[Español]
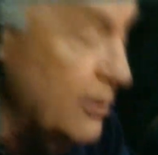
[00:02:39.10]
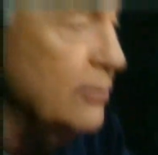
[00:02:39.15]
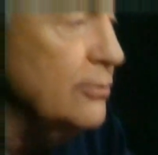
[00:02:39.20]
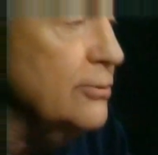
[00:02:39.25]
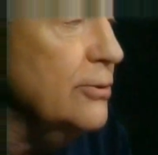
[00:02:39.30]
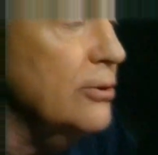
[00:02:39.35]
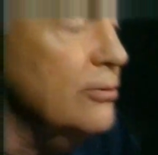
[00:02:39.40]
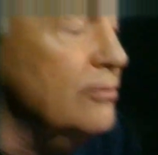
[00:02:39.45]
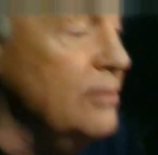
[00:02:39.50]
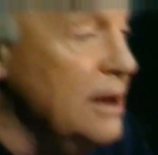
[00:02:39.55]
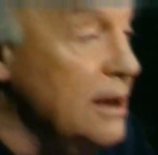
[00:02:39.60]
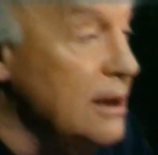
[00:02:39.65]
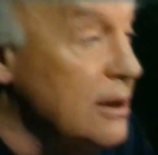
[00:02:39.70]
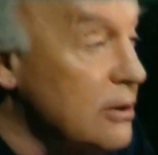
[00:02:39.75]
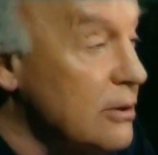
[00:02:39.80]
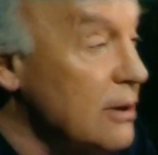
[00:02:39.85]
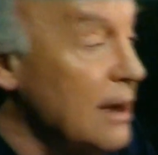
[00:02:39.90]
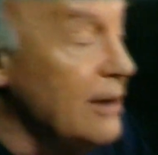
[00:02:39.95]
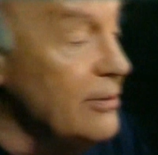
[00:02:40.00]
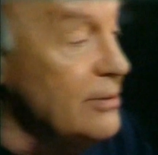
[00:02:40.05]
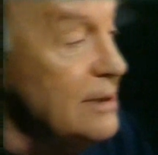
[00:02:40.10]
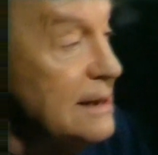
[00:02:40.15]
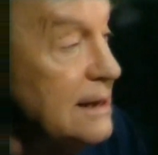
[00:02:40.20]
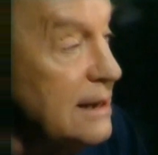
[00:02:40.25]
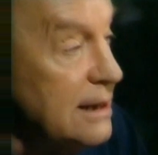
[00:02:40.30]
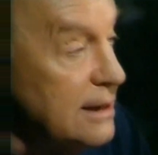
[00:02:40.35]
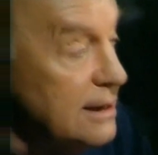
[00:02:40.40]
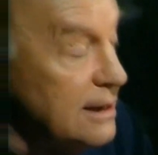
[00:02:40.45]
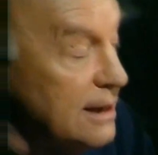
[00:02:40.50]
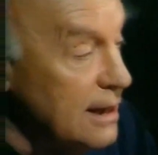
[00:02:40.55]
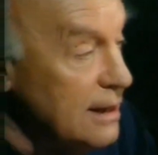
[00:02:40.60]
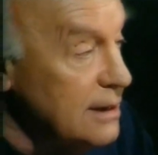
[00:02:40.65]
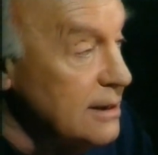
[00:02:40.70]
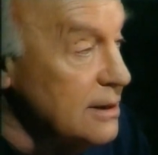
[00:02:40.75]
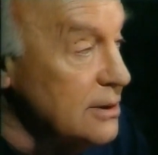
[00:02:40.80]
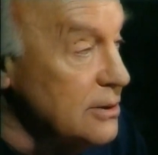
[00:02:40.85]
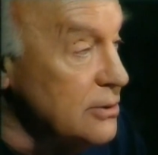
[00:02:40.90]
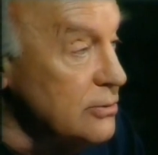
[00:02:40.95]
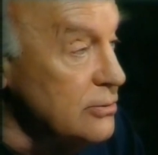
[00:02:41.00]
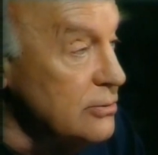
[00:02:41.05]
un domingo la visita
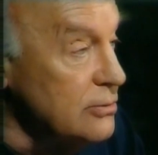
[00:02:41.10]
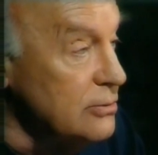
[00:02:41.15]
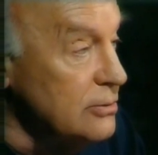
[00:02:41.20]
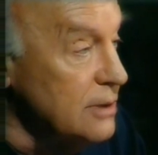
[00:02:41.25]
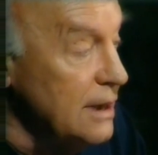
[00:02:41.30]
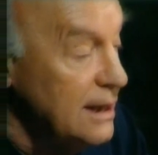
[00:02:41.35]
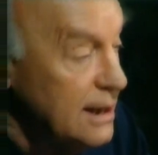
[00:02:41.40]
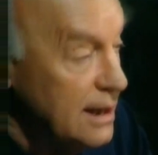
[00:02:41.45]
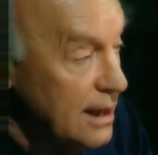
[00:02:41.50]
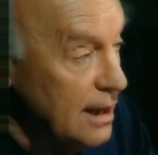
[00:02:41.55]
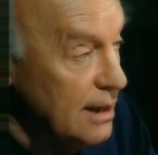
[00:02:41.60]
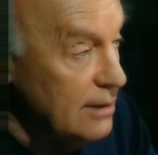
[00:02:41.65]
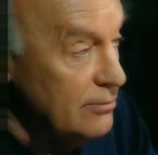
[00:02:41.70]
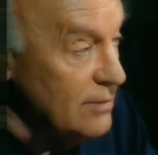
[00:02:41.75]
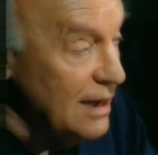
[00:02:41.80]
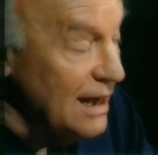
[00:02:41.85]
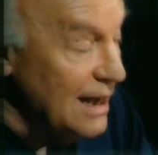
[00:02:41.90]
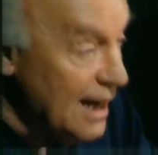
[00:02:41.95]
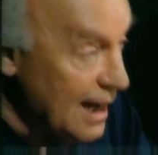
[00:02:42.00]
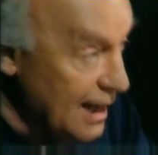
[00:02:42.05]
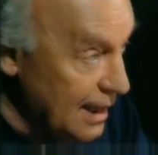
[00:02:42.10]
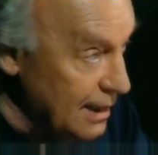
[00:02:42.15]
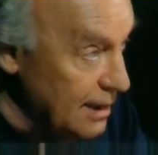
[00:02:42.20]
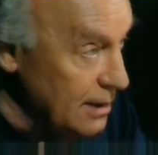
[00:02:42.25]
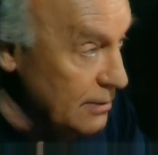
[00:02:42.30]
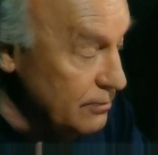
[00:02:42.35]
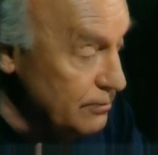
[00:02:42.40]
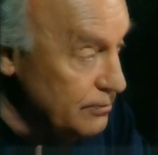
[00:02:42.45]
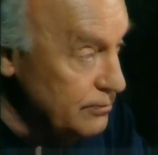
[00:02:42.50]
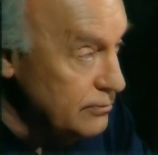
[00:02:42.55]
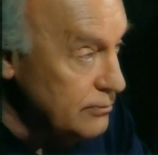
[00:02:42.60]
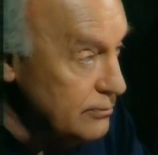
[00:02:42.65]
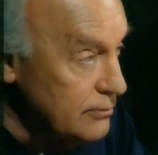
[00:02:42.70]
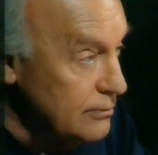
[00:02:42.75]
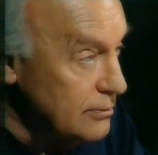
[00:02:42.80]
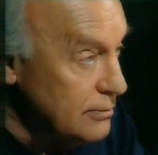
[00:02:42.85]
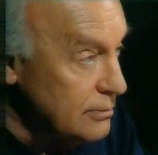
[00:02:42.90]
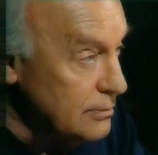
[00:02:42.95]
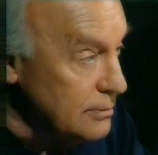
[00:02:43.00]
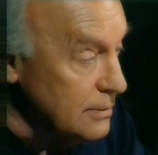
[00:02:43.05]
de su hija Milay,
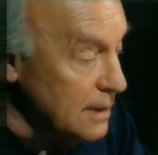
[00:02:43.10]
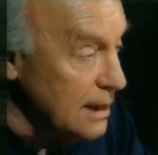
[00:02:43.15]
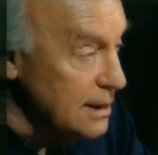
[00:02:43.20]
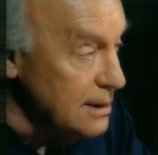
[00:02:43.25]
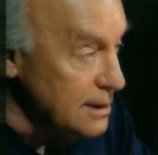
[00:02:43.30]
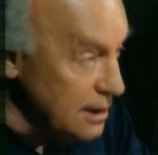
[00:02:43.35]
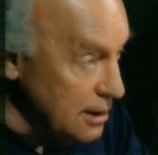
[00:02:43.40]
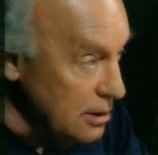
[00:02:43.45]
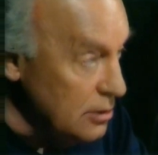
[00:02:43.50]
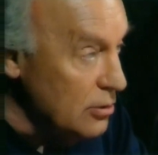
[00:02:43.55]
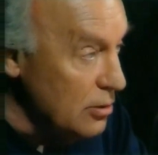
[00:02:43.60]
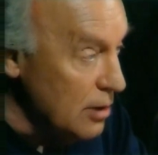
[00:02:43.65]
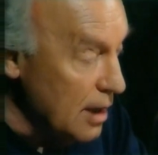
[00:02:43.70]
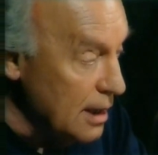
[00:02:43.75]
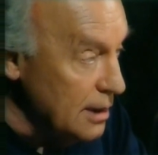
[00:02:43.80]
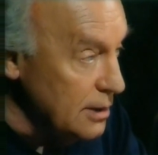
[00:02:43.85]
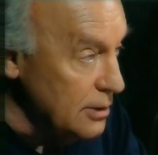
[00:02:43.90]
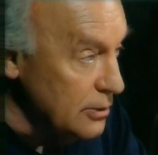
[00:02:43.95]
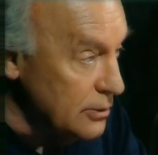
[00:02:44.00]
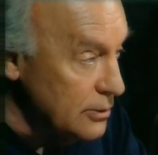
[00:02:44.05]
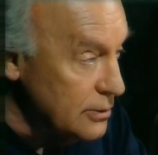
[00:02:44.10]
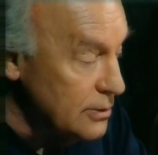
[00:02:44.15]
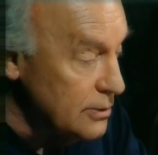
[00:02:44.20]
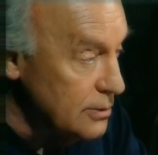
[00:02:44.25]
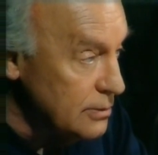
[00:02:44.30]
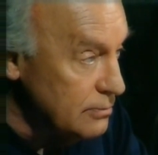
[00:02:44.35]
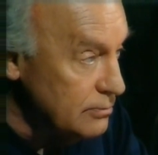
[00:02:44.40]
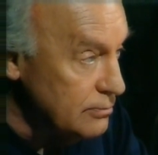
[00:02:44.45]
de cinco años.